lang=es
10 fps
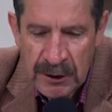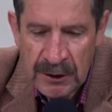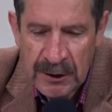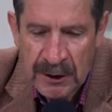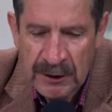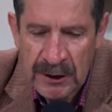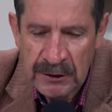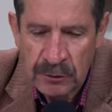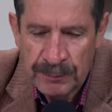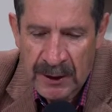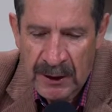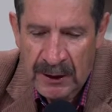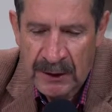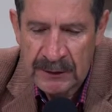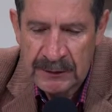y de riesgo para la
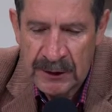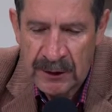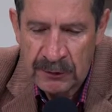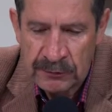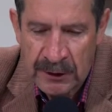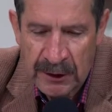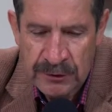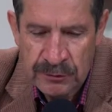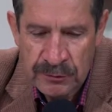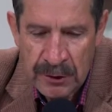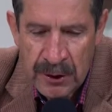garantía de los derechos.